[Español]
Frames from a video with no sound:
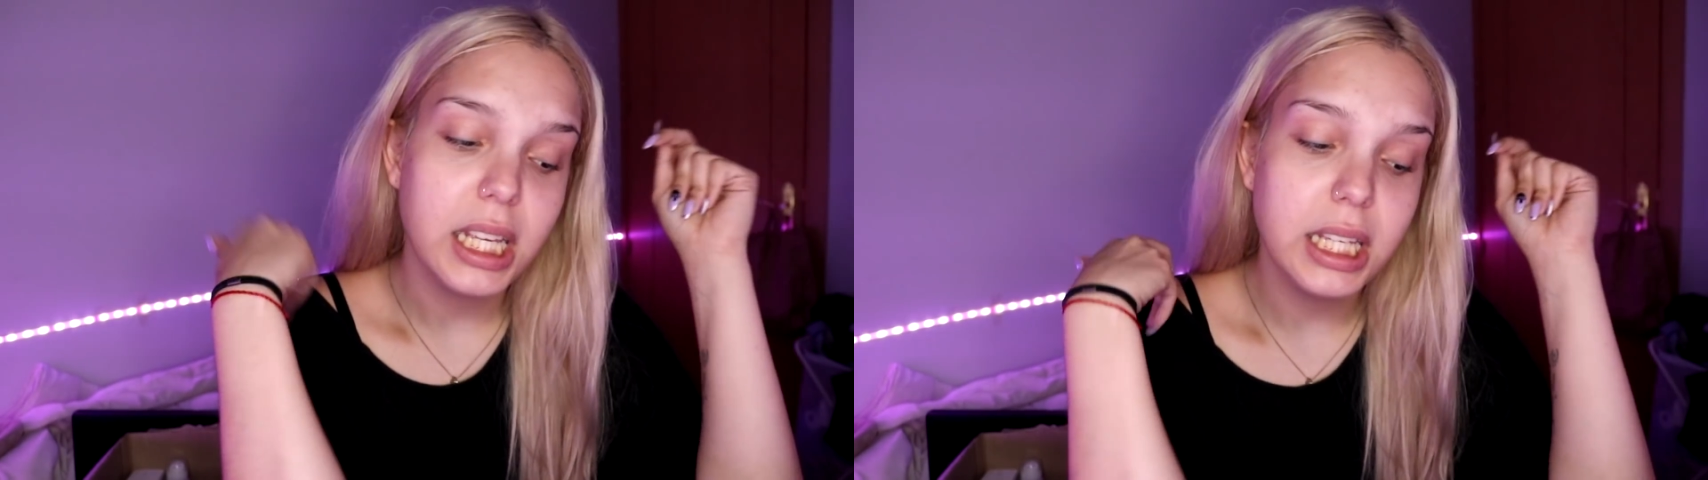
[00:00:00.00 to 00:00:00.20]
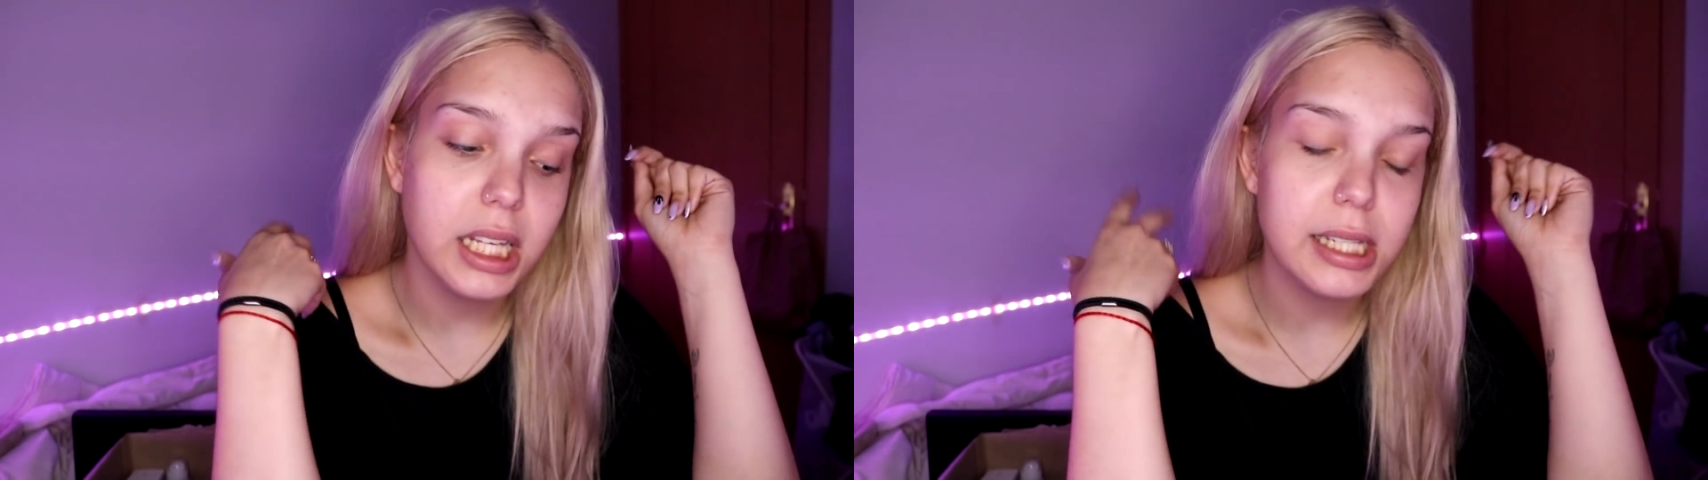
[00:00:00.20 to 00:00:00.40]

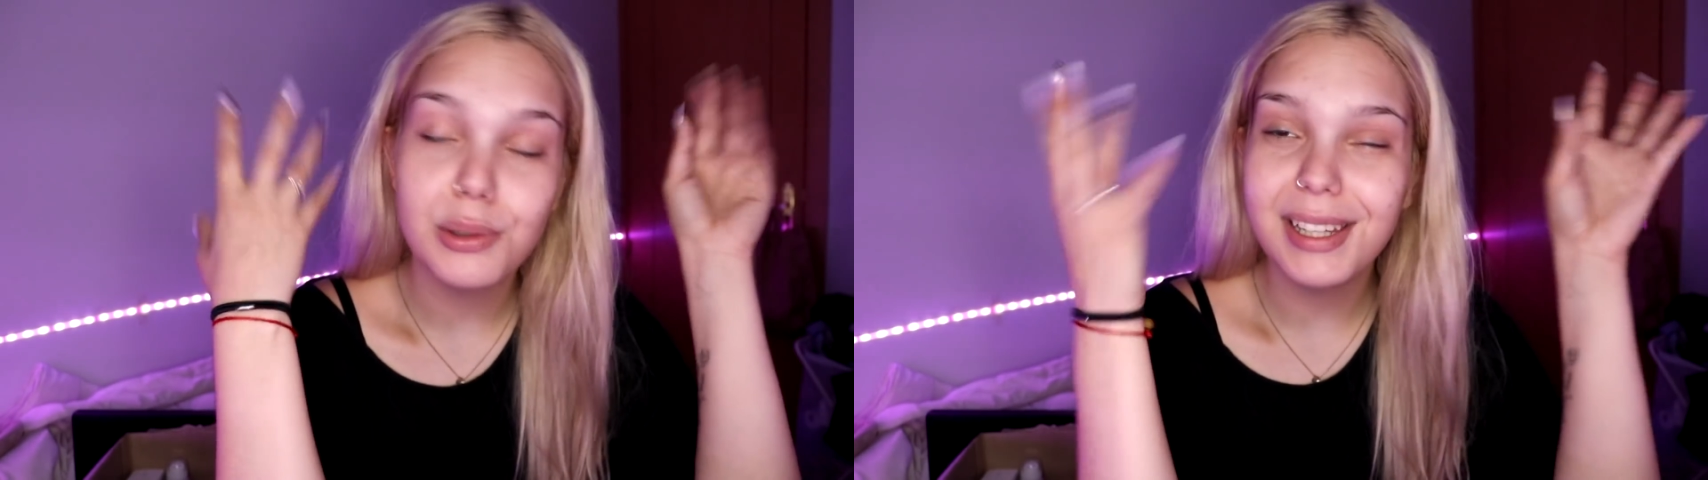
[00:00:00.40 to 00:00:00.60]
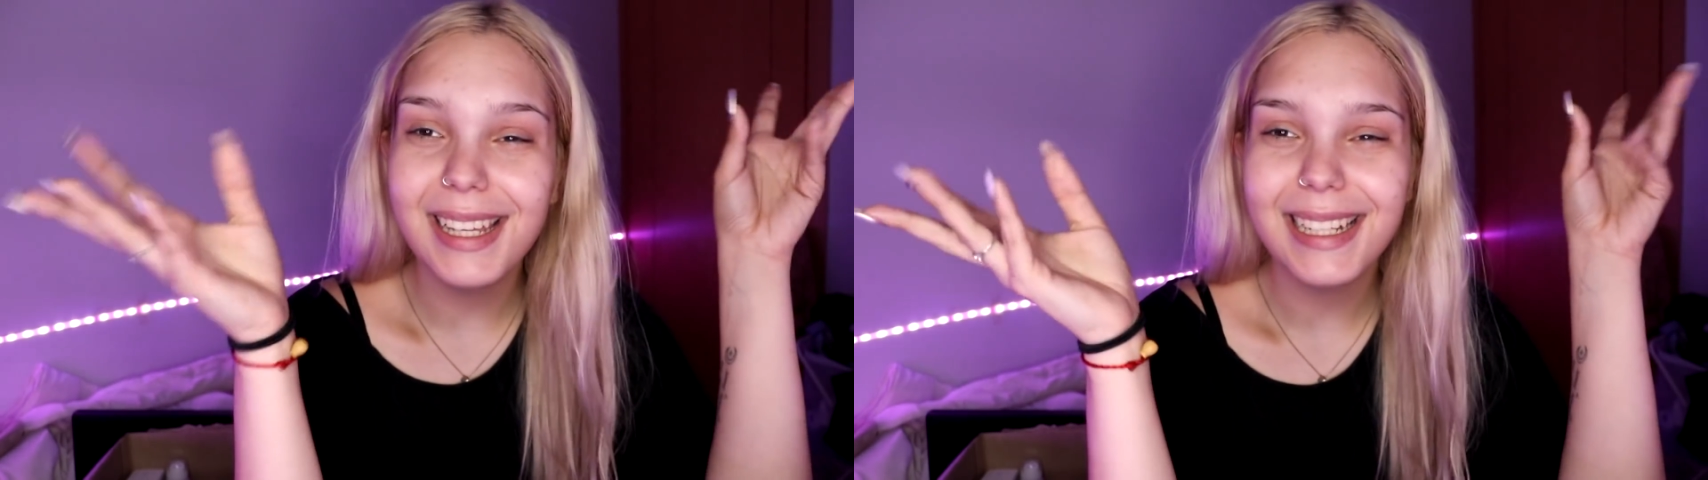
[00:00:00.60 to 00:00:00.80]
y que
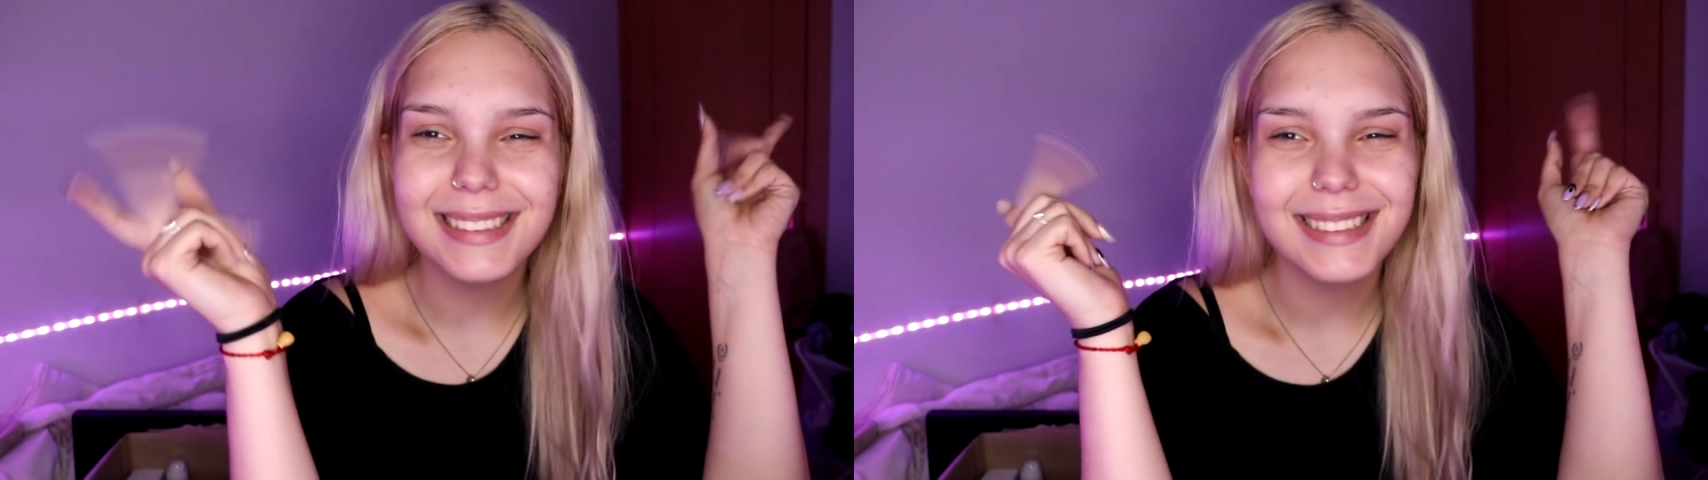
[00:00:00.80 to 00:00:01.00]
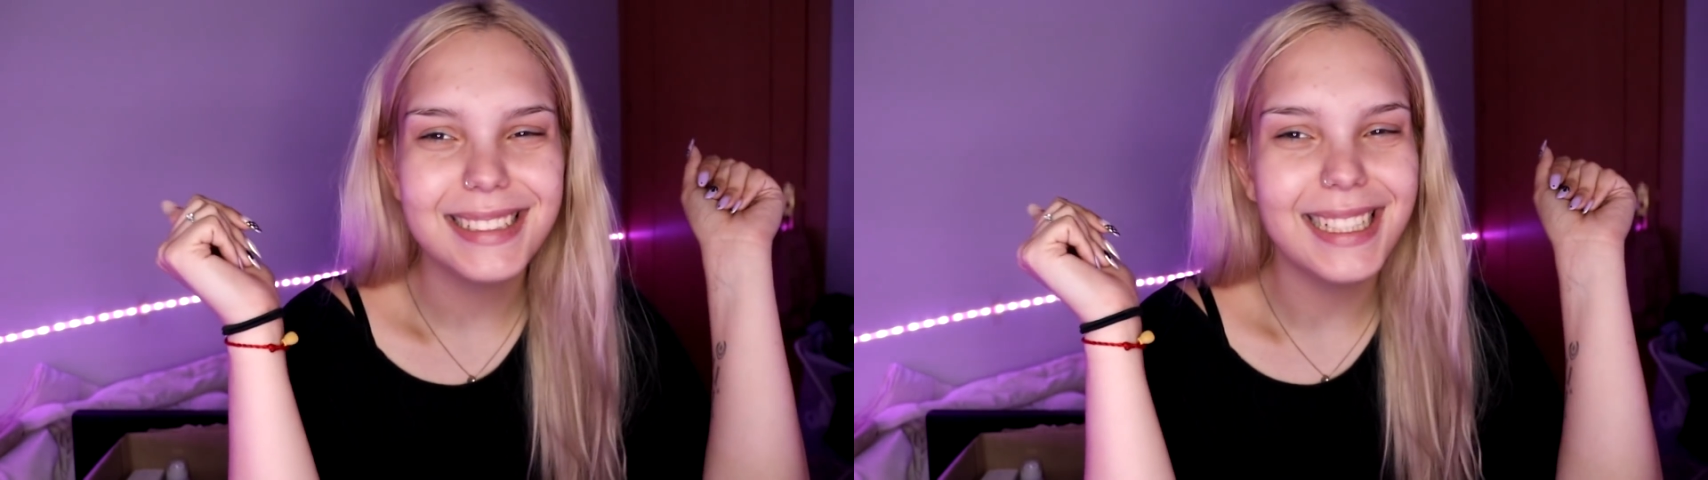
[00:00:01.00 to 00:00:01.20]
ustedes
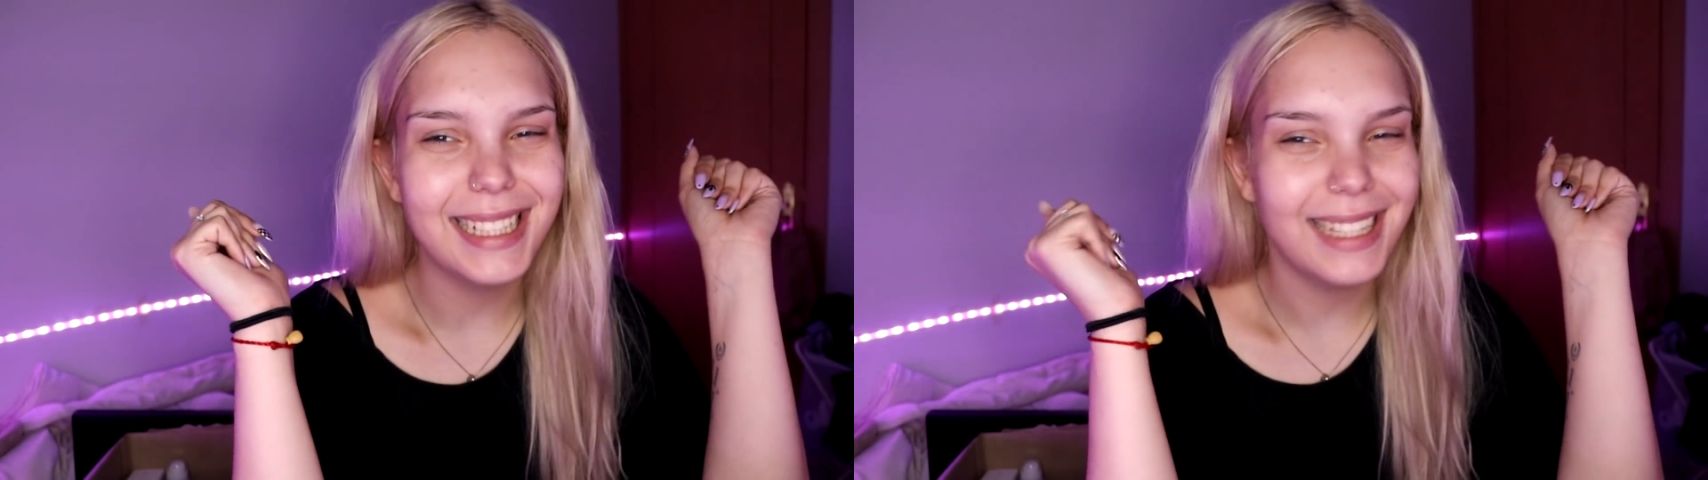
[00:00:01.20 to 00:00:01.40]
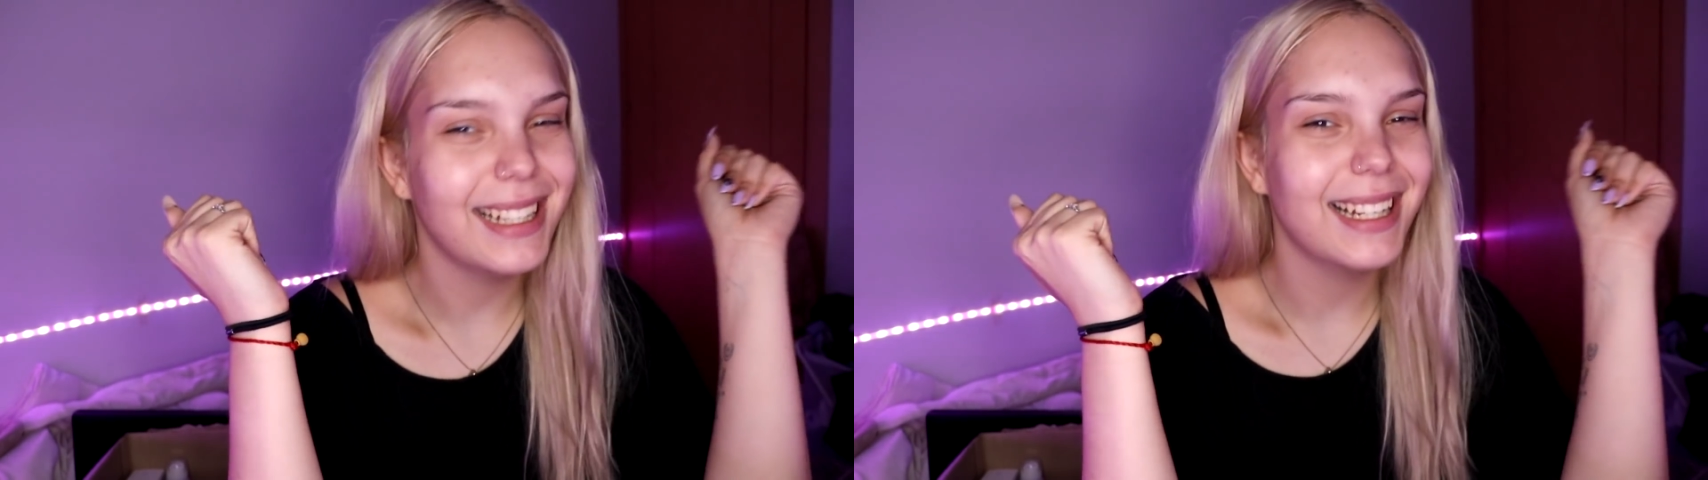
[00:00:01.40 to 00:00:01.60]
se
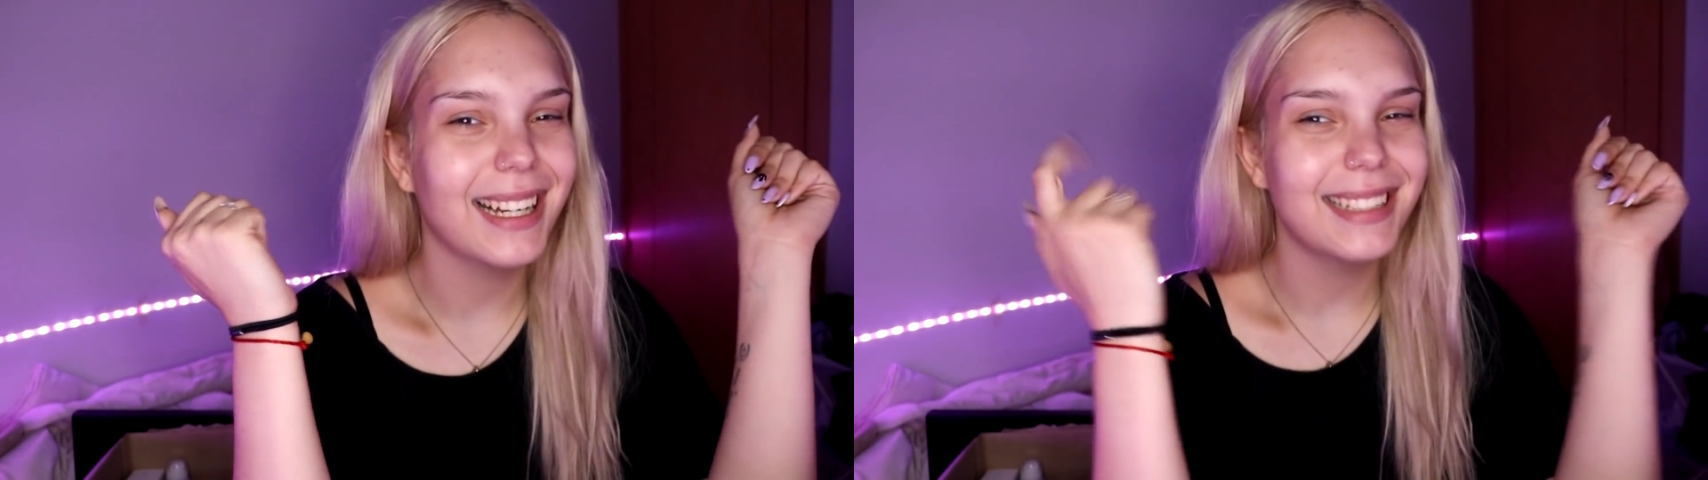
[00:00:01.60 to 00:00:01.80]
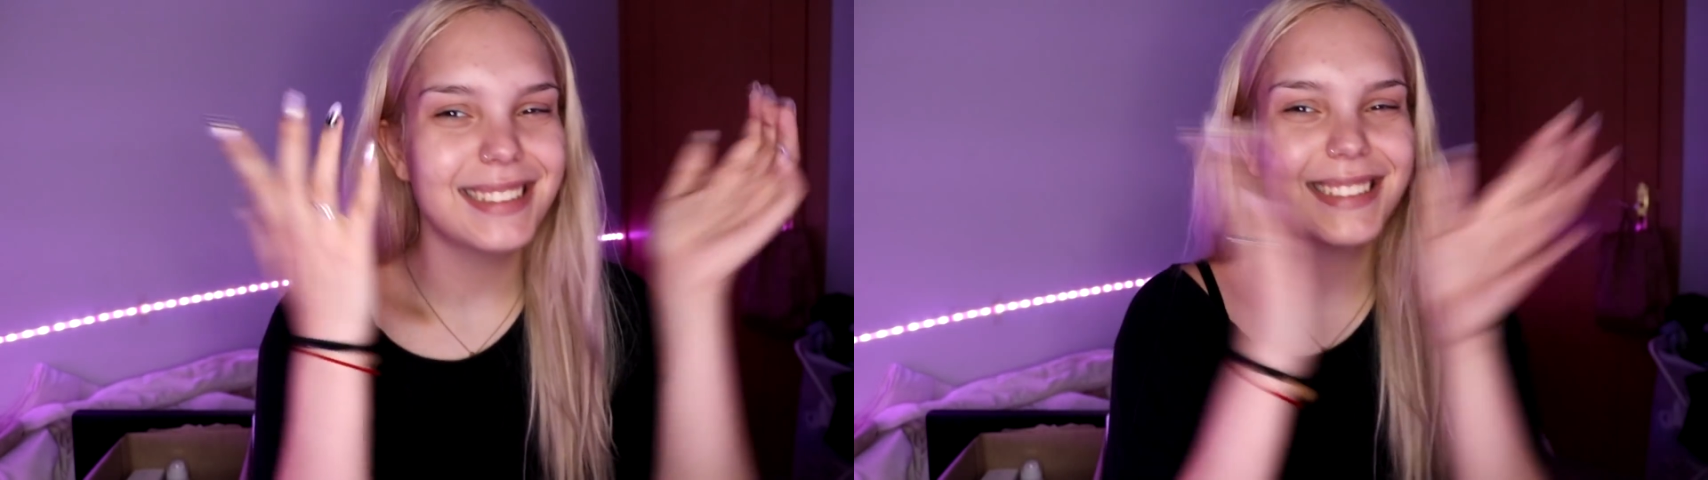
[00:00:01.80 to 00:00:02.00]
entretengan.